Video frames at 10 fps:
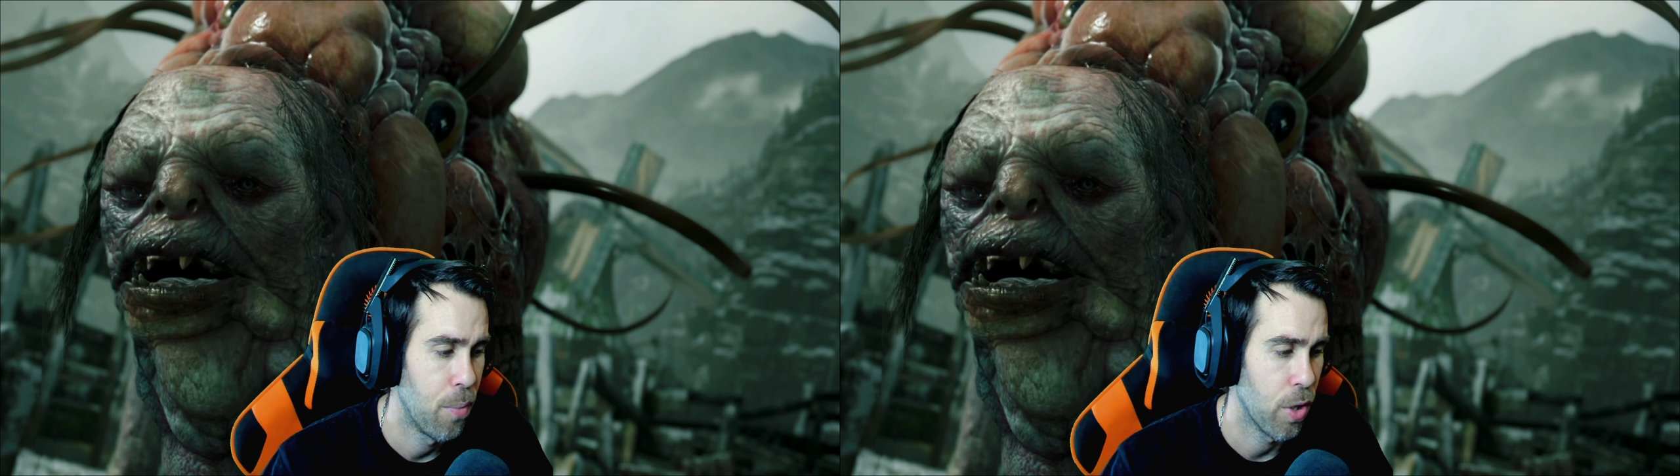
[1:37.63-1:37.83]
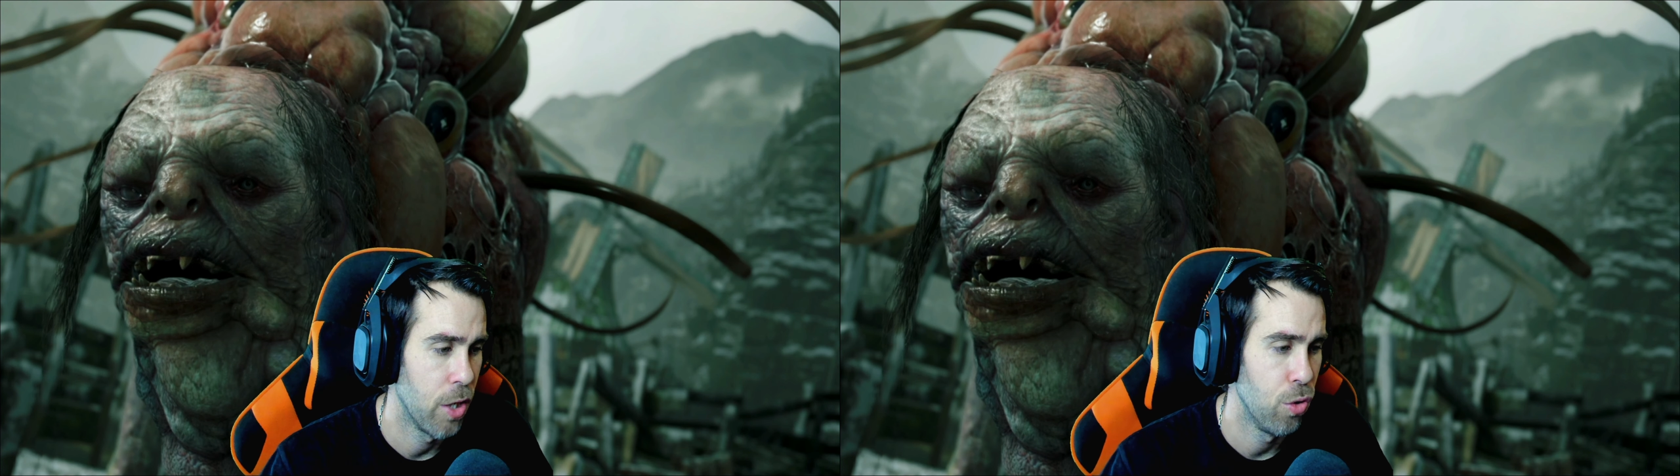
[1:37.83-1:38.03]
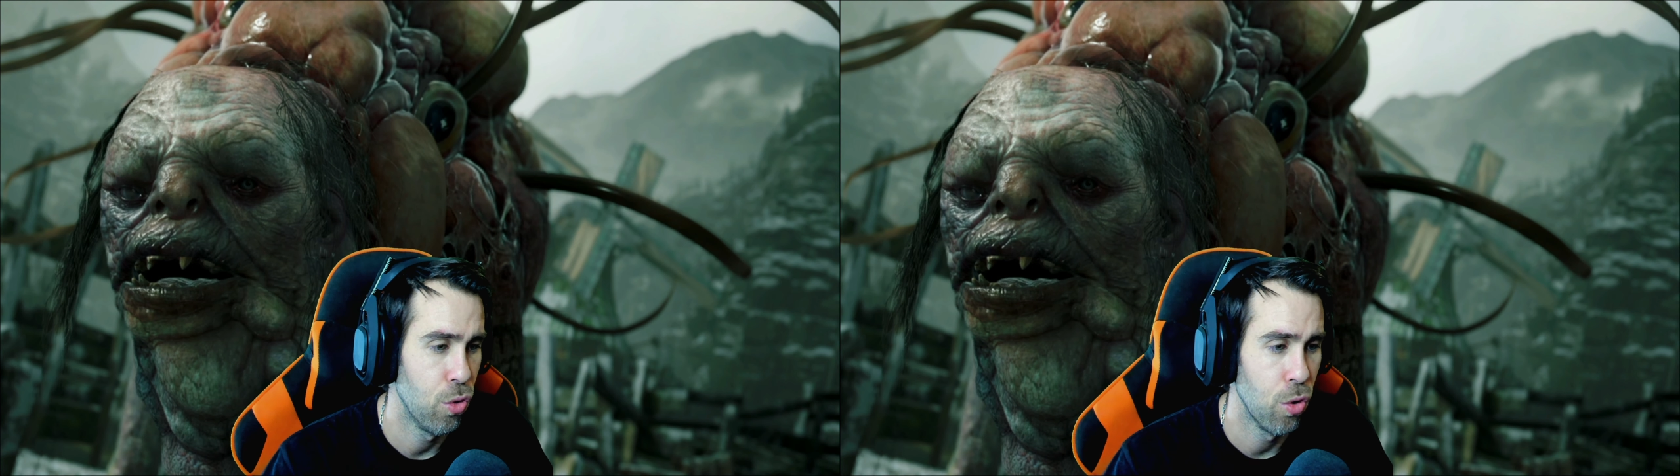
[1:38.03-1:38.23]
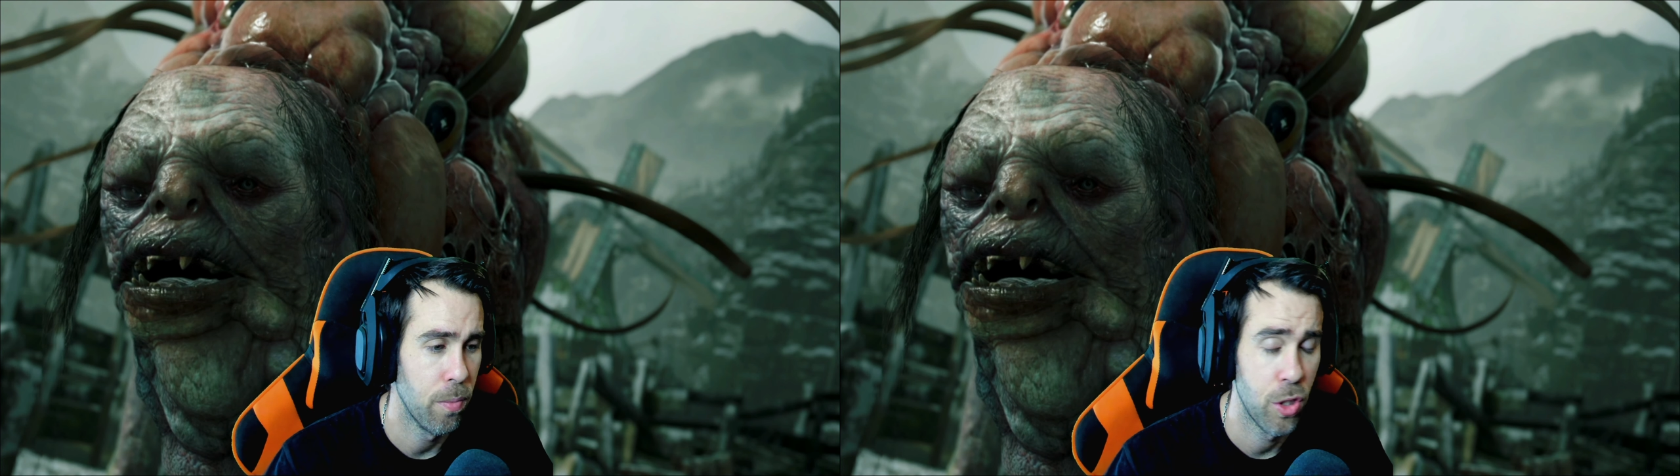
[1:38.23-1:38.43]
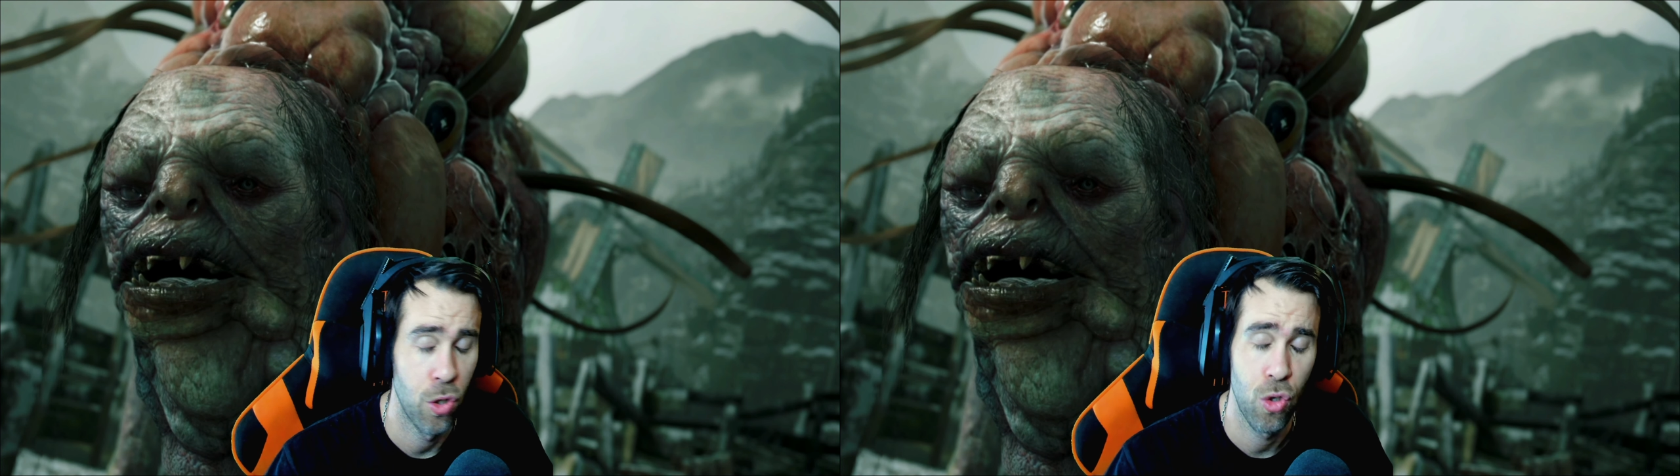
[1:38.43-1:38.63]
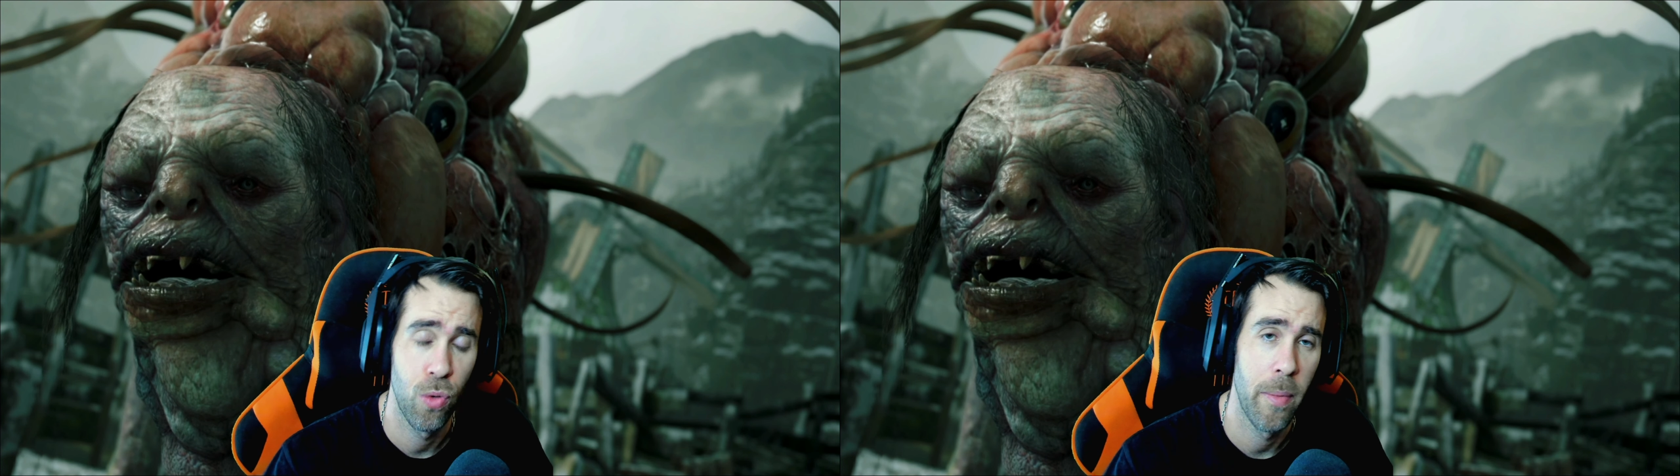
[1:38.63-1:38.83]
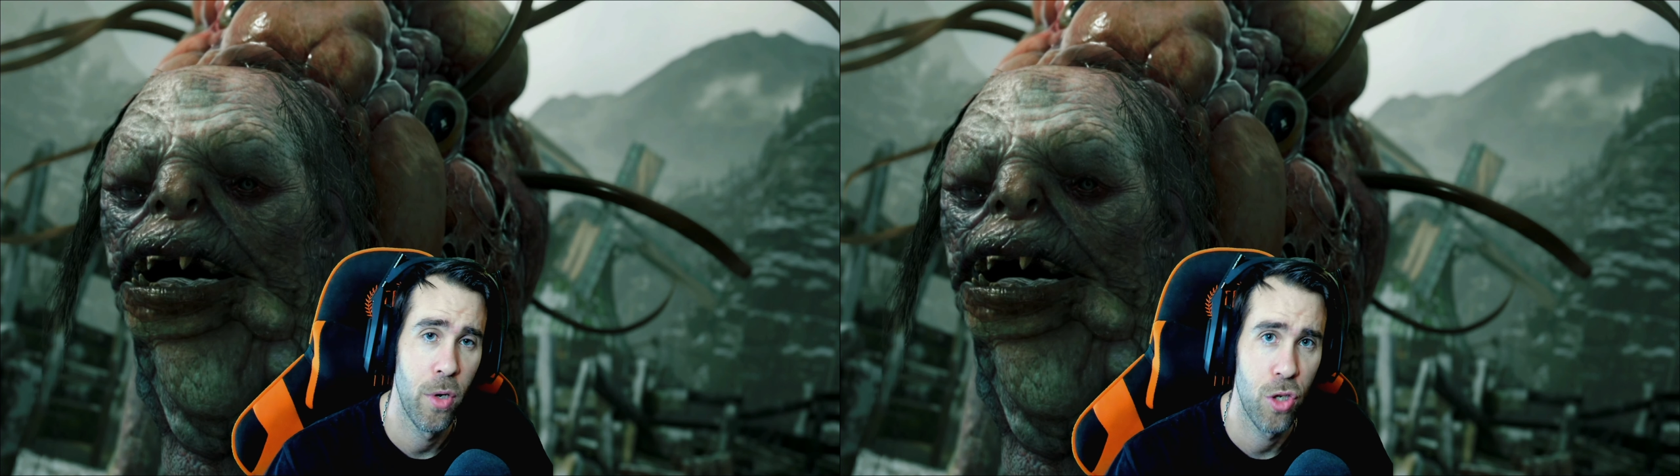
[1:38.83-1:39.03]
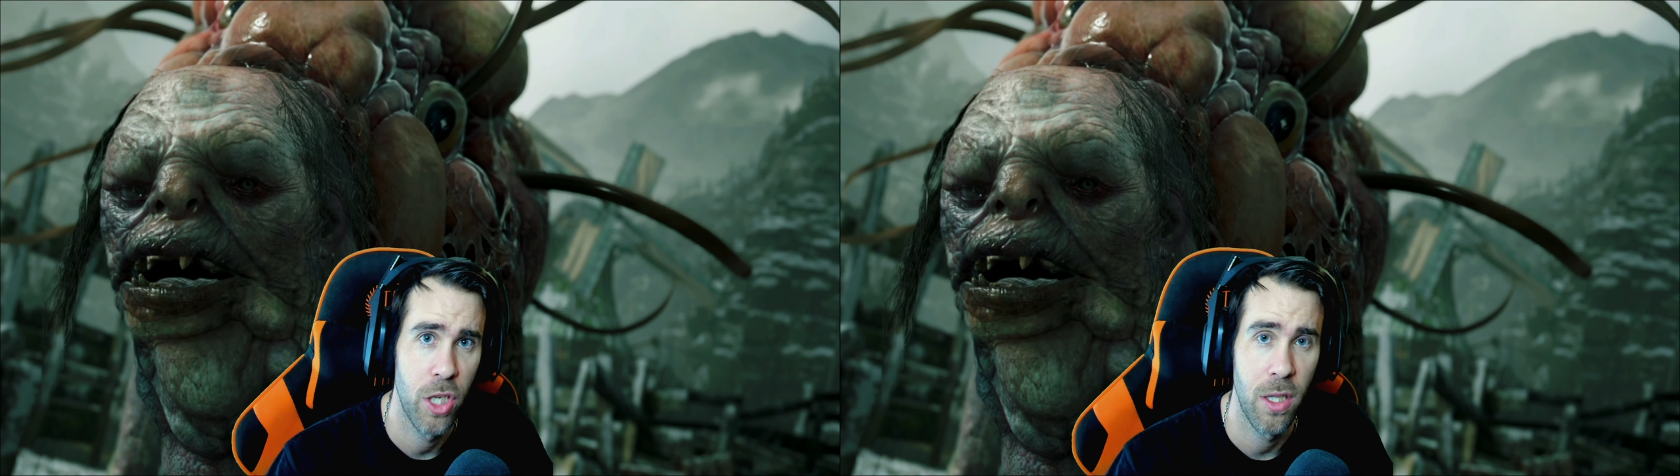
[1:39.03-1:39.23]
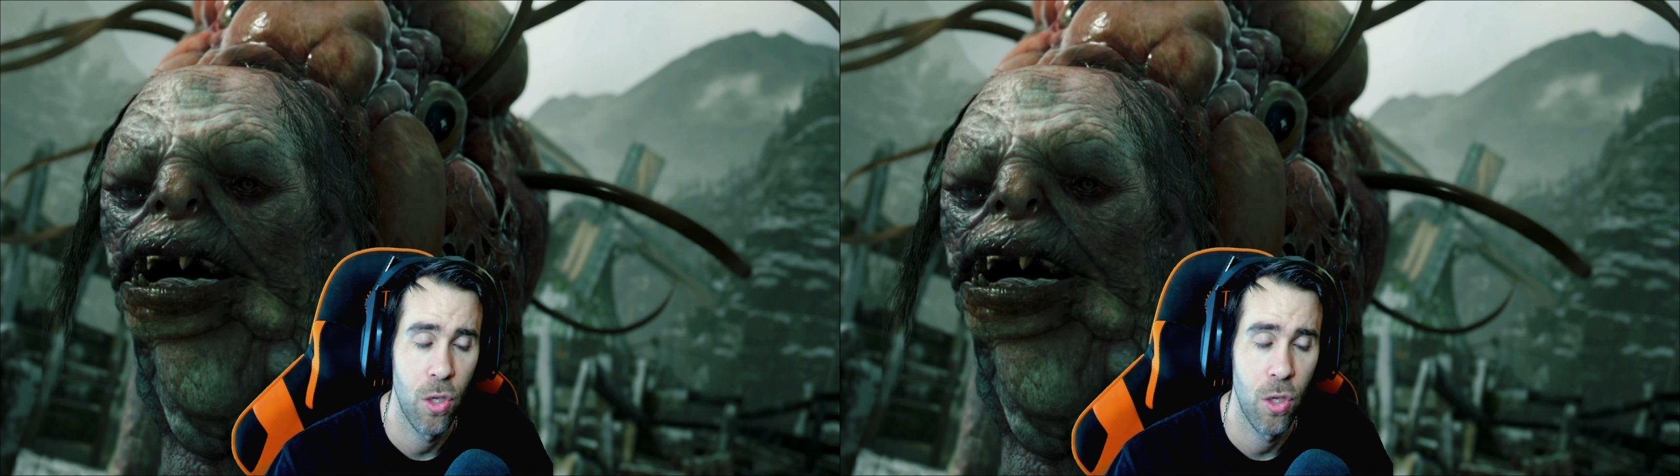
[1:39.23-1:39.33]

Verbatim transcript: porque YouTube, si yo lo subo a 1080,